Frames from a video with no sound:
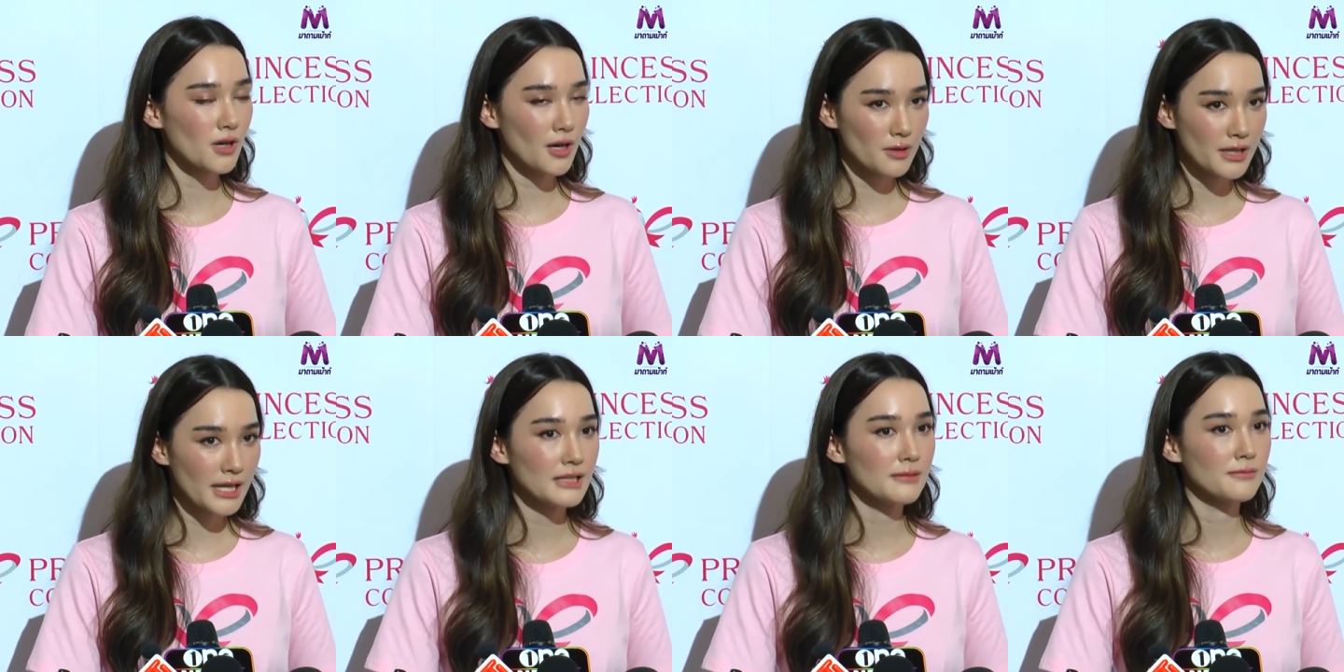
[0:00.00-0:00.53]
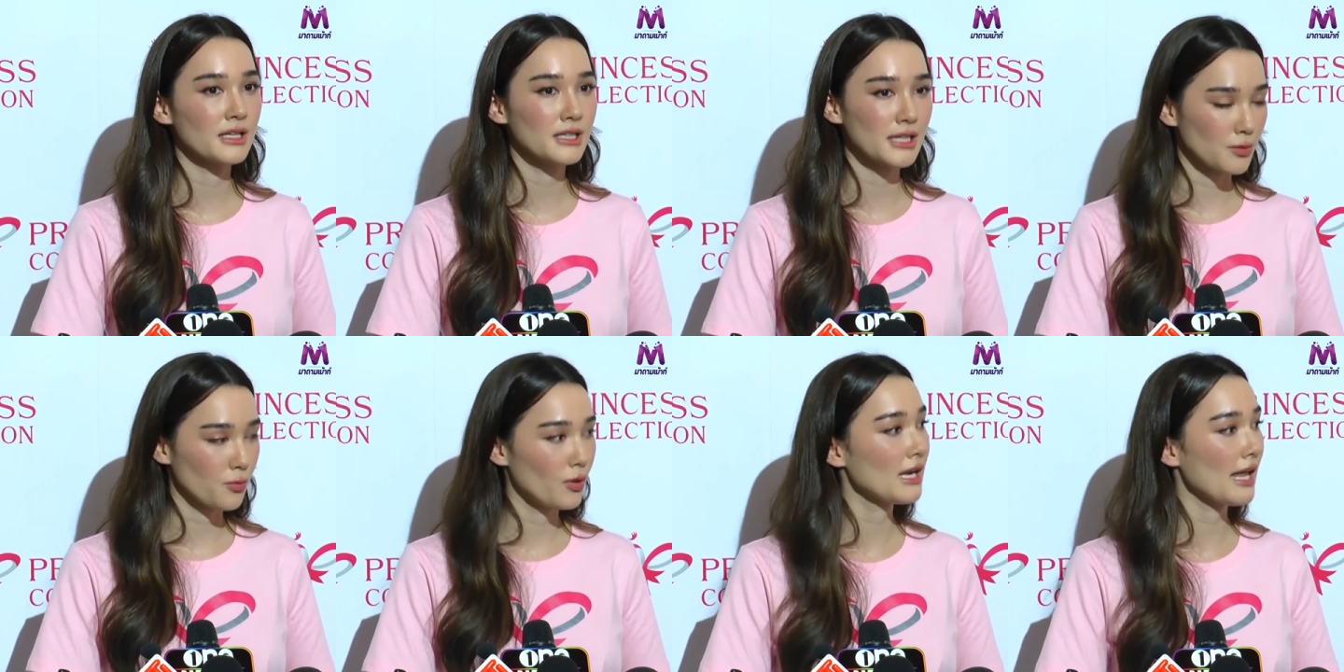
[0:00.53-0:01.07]
เขาคิดมา
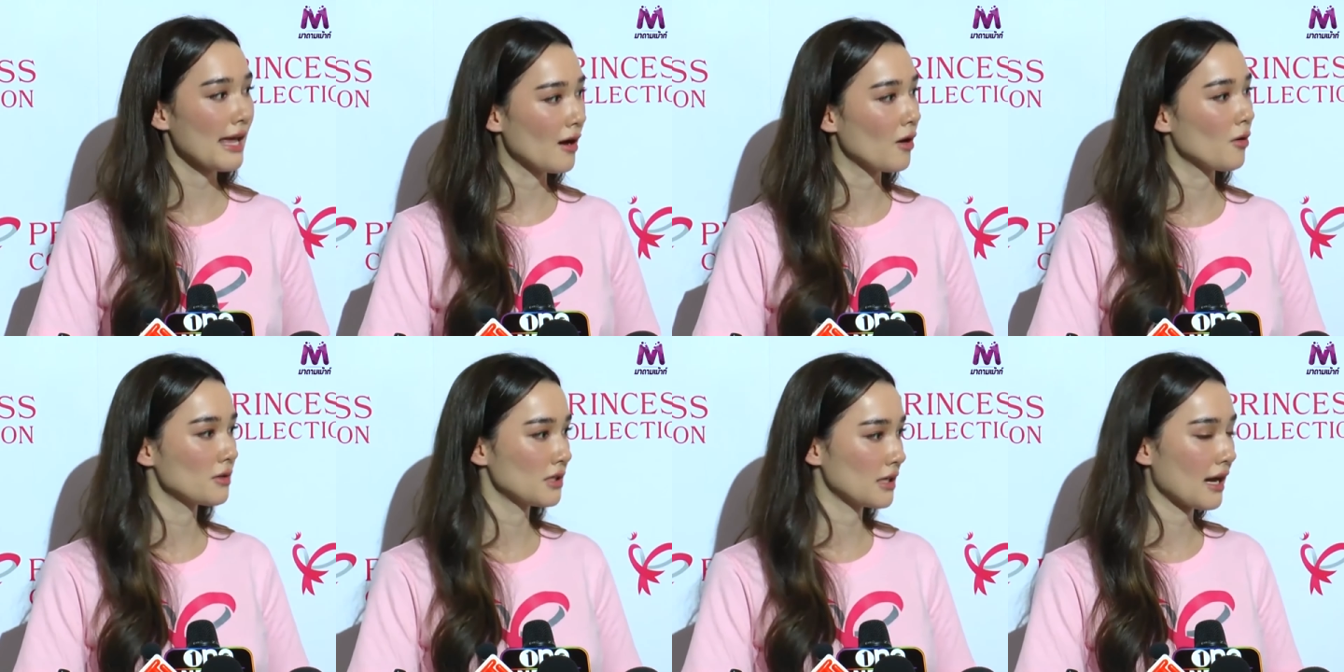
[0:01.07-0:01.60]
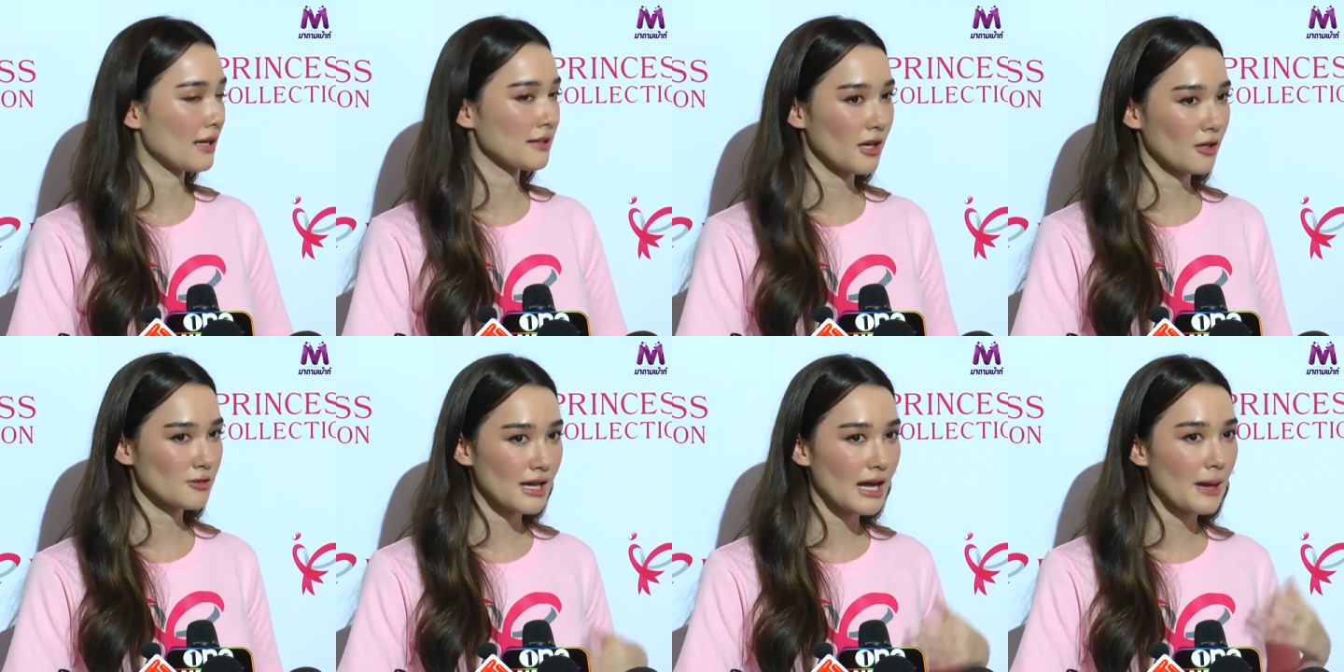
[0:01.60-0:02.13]
ถี่ถ้วนแล้ว ในการ
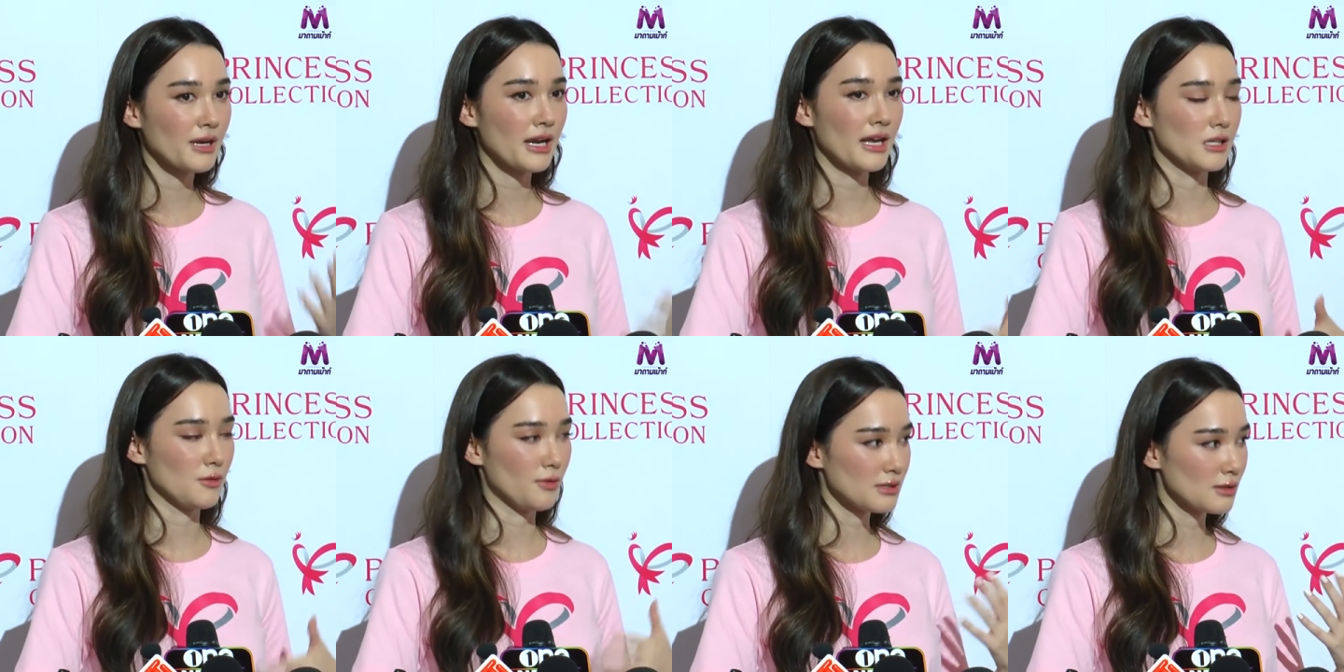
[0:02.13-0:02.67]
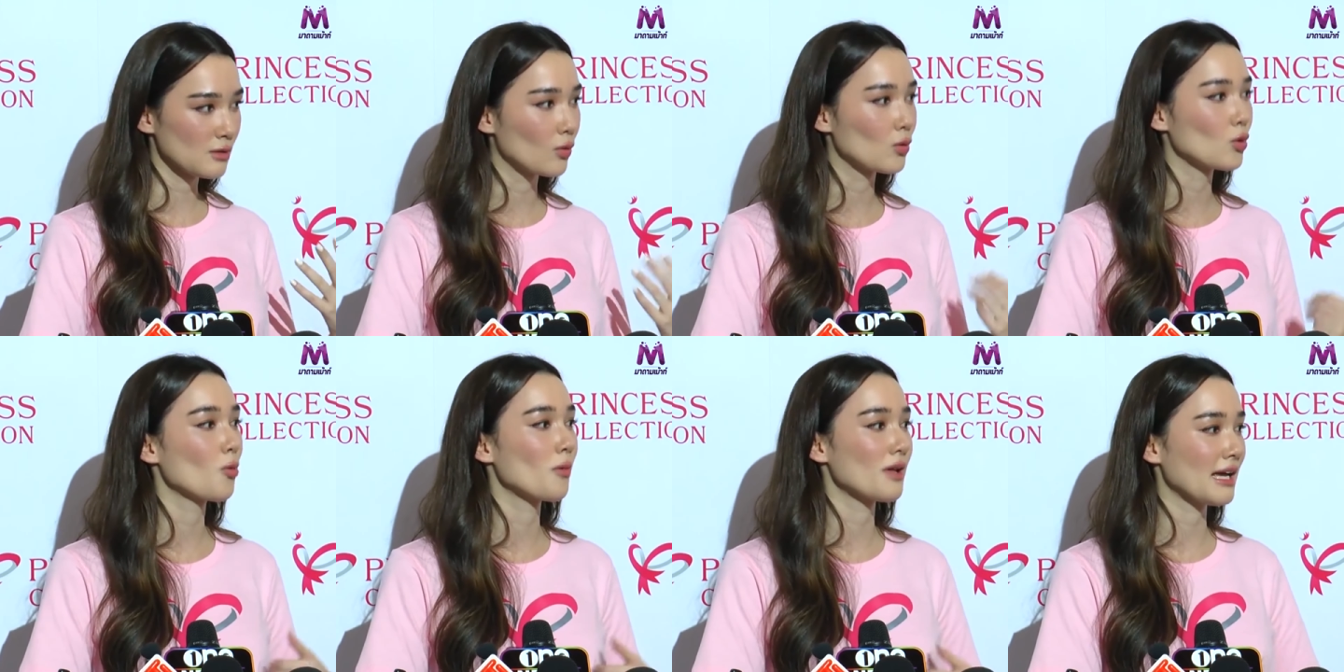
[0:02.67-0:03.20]
ที่เขาจะทำอะไรหรือว่าจะลง
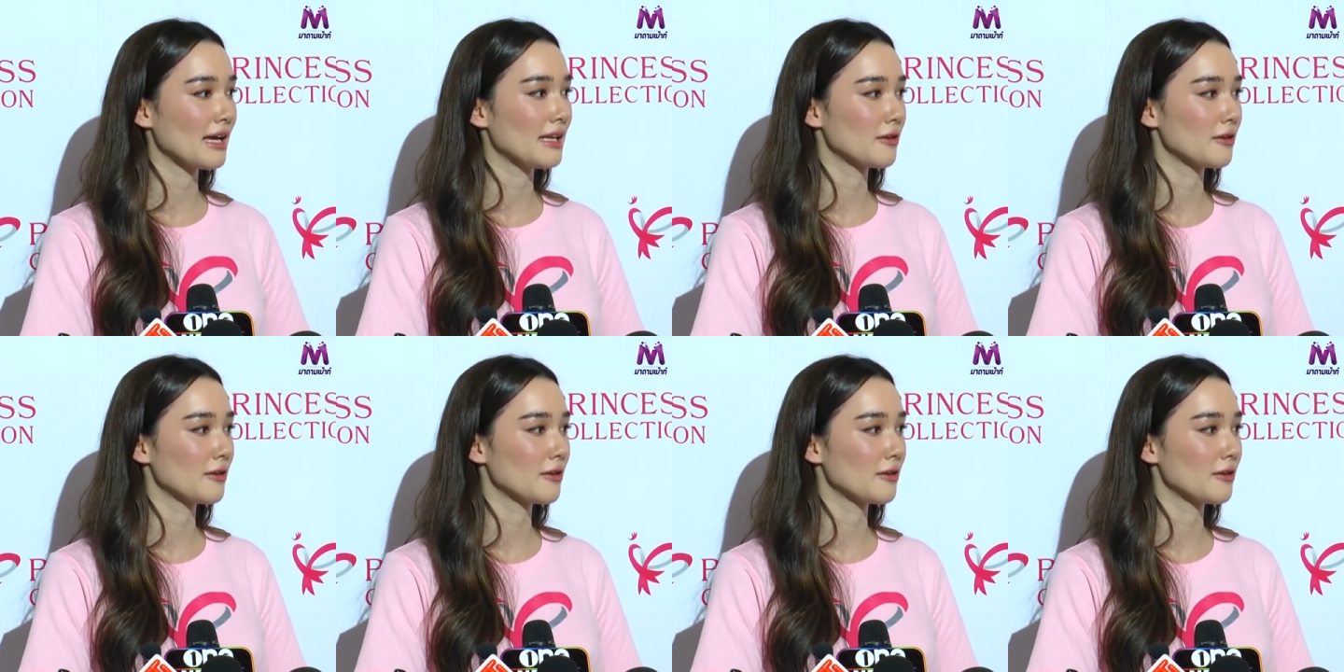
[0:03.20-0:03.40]
รูปอะไร